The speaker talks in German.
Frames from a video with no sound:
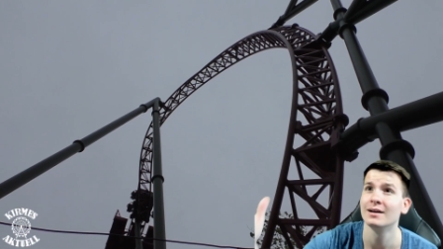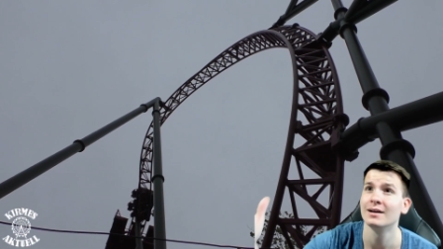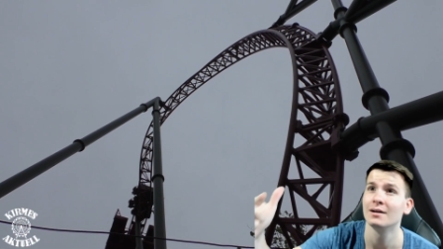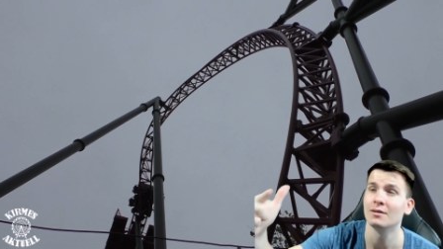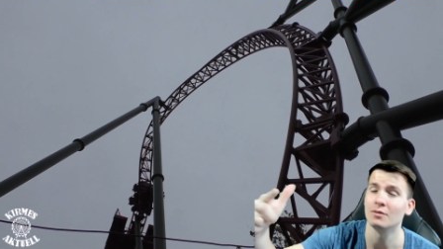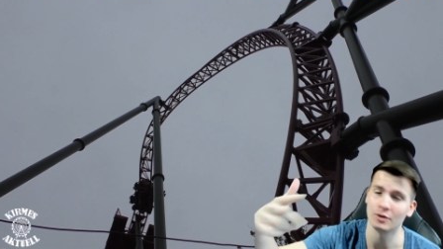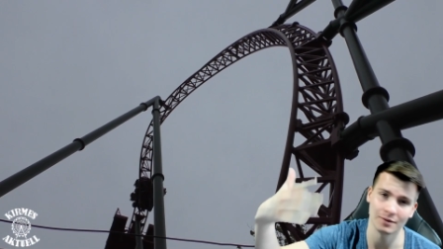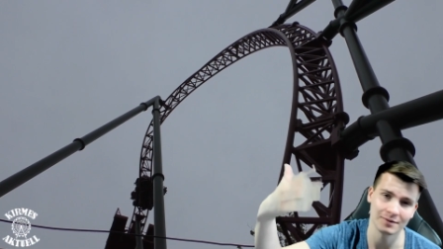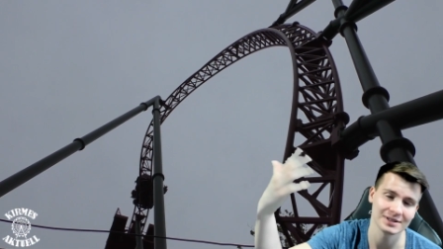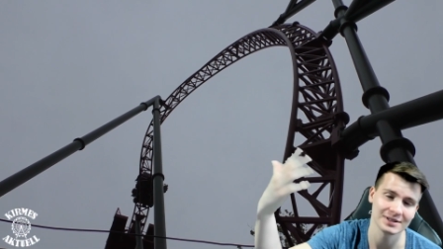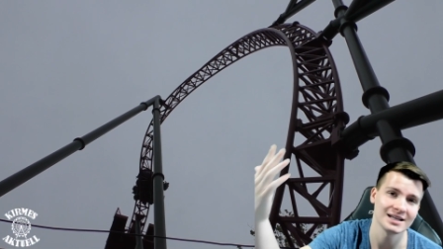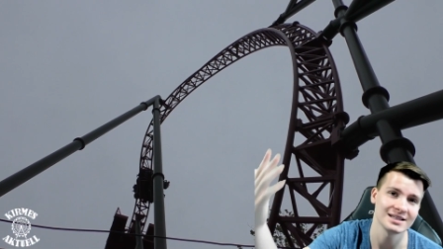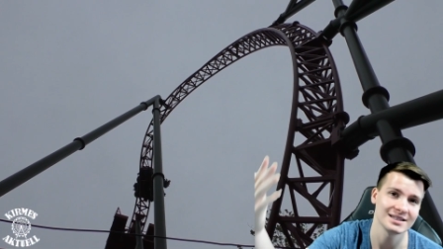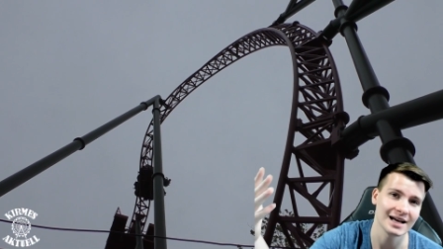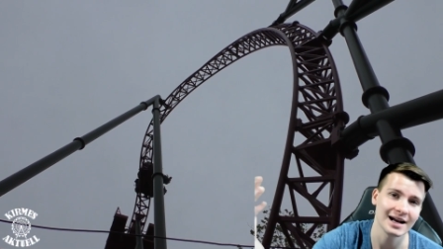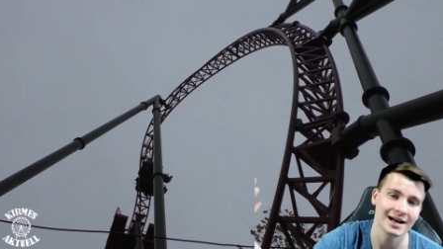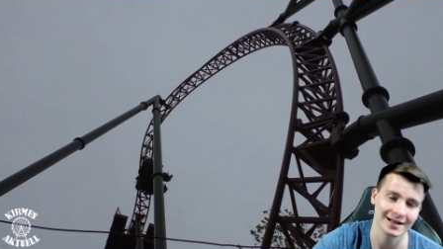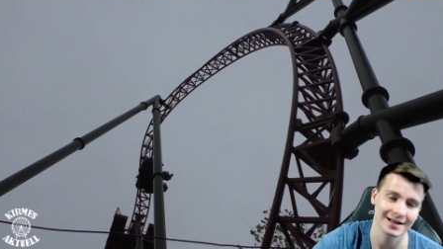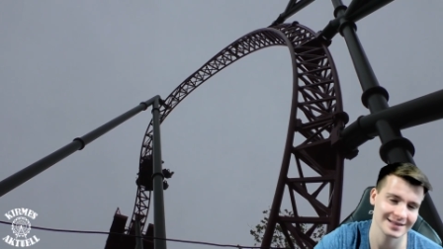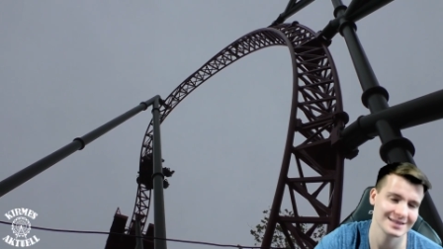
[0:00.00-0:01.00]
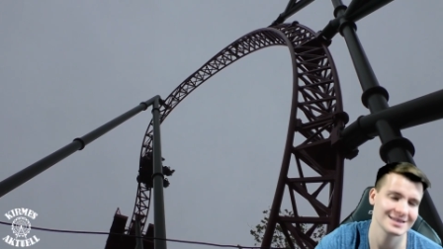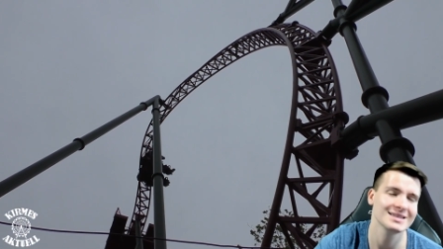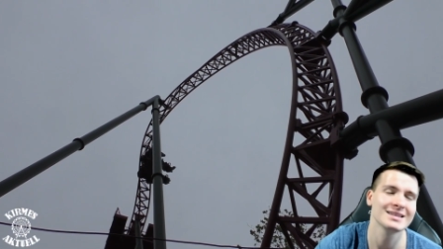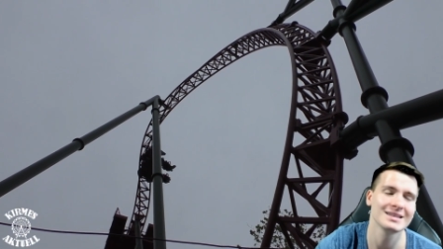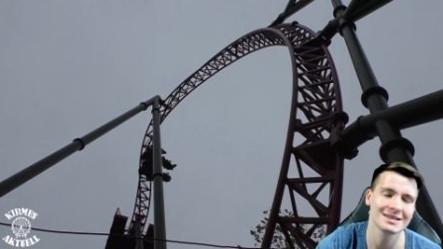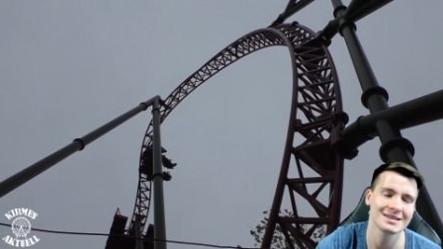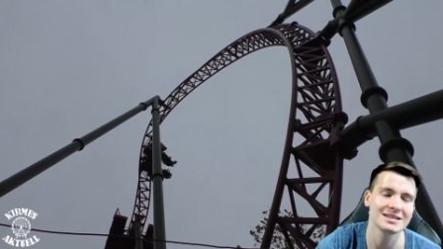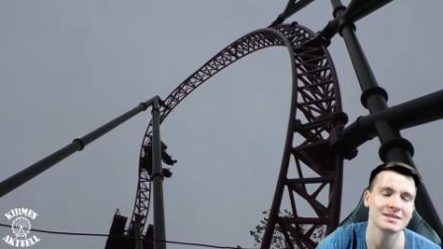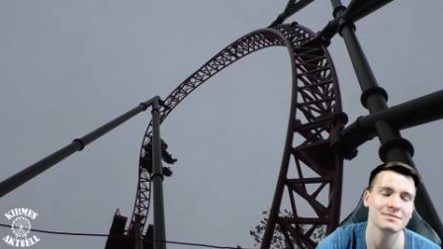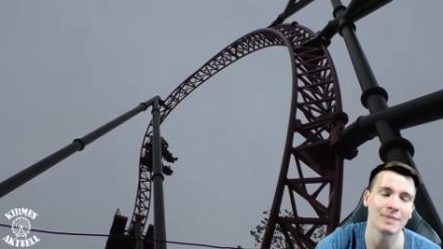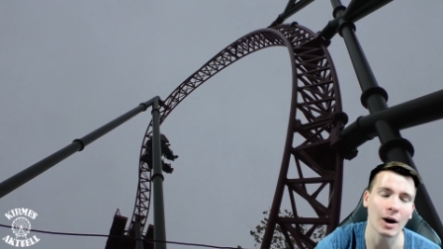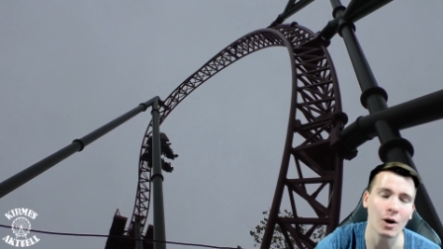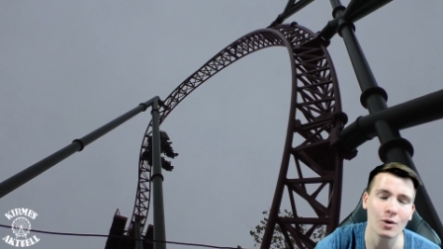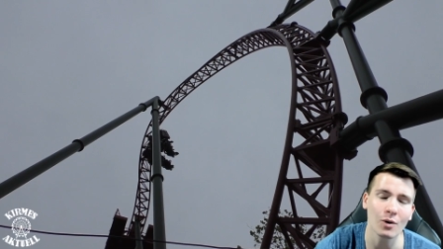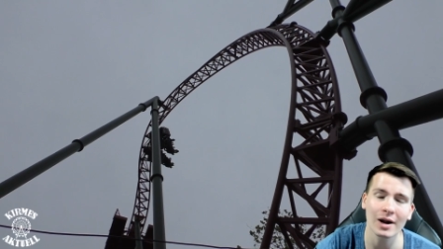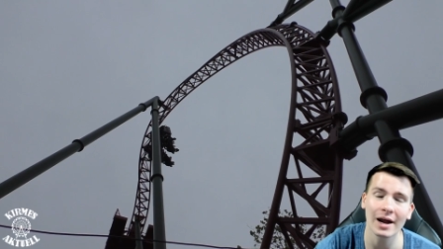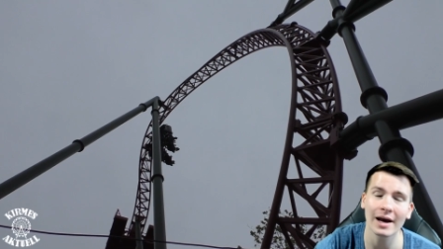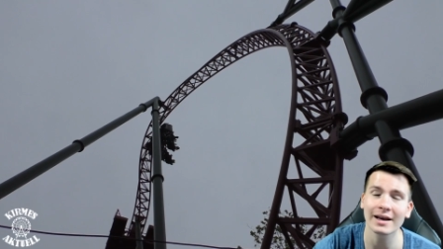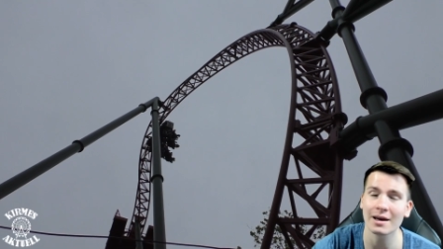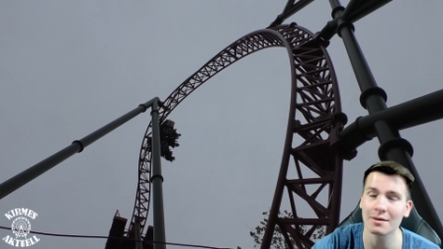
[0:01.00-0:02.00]
oder was heißt, es ist jetzt nicht
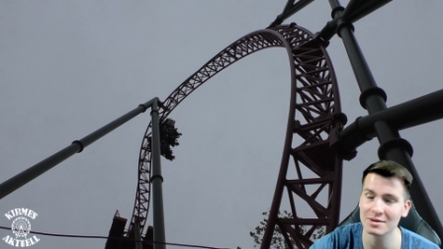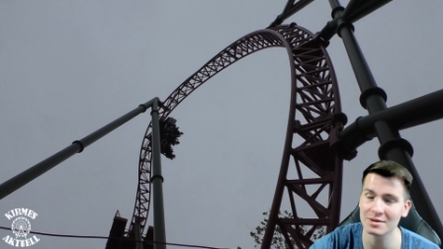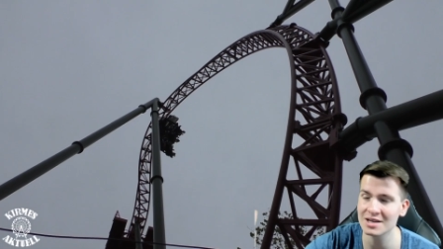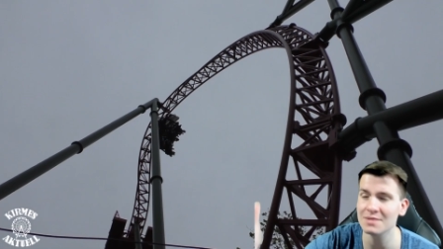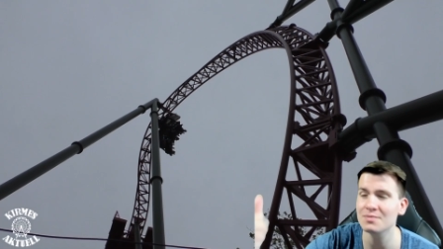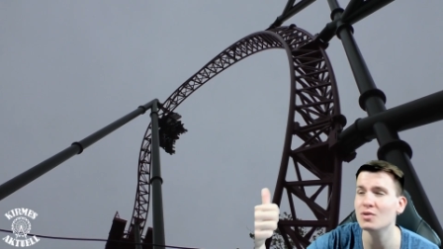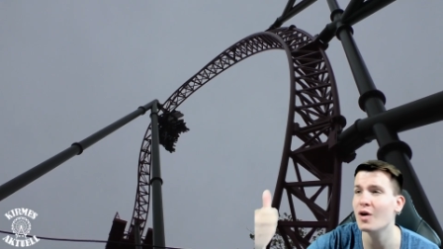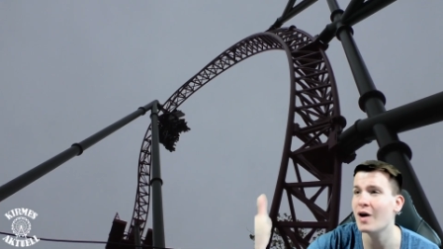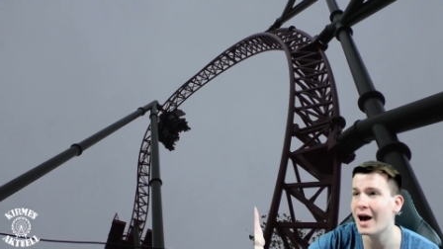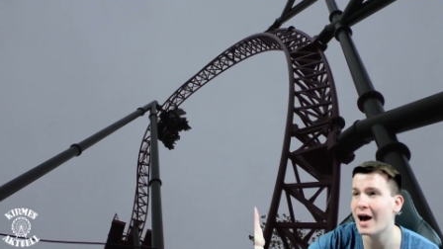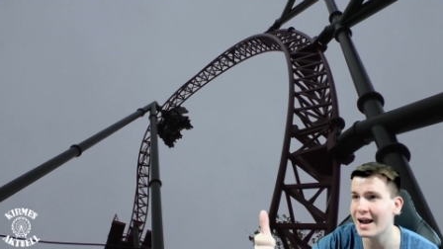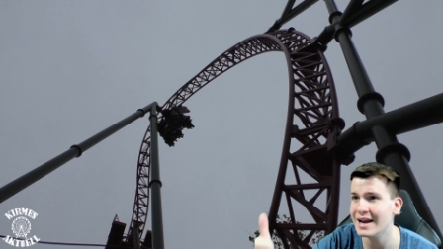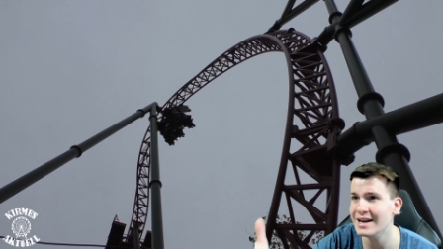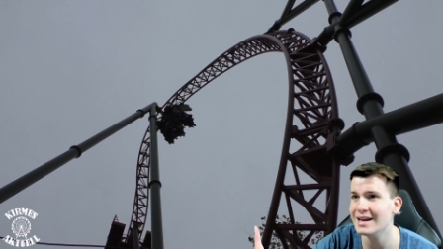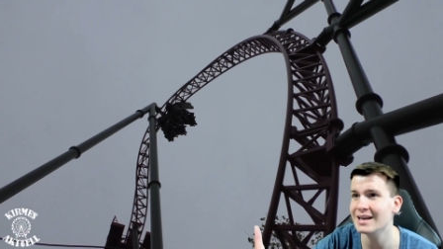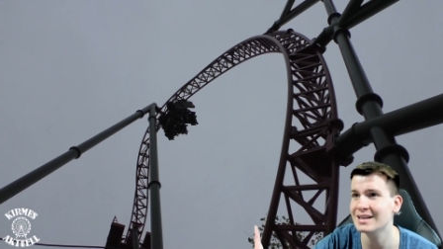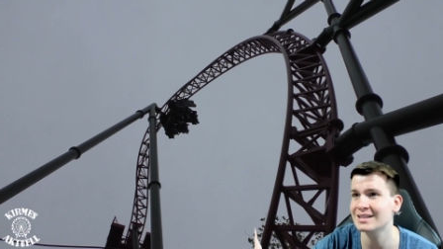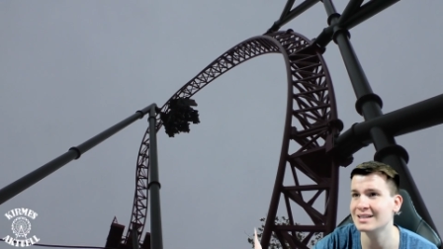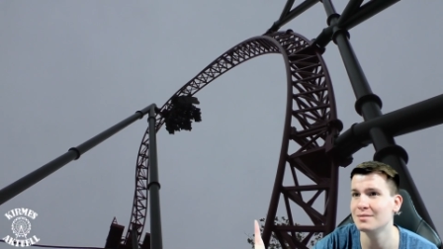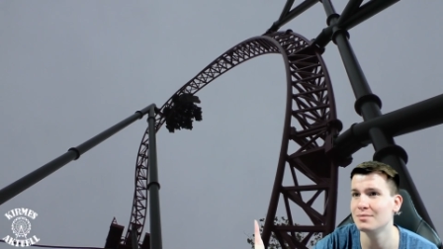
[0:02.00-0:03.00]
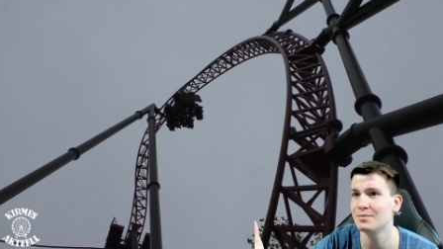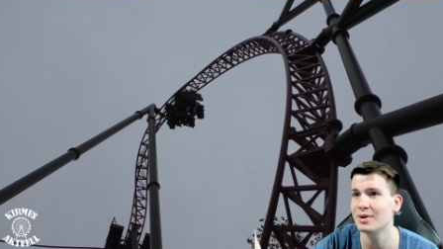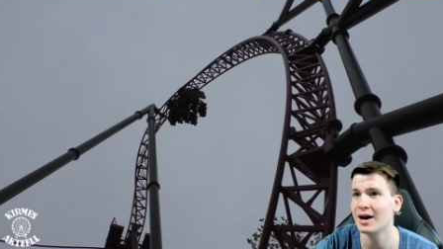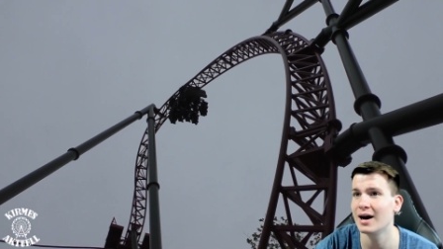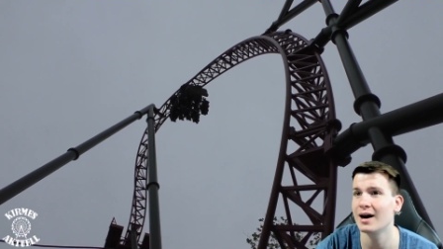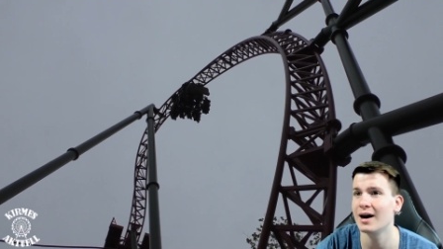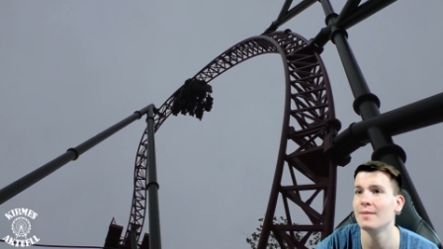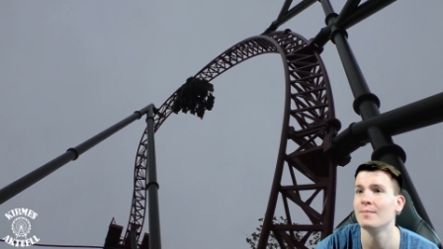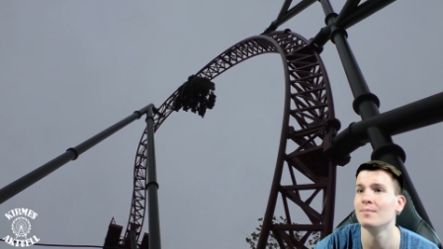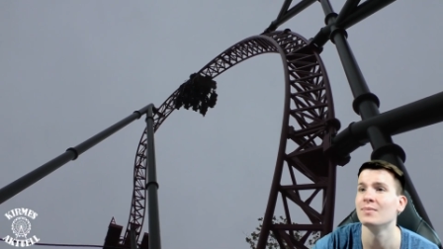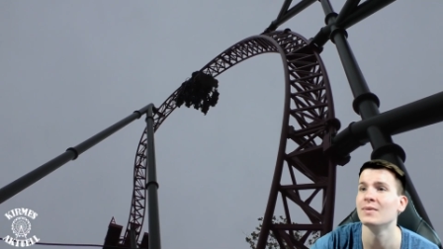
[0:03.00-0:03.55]
baugleich, aber es gibt noch ein Exemplar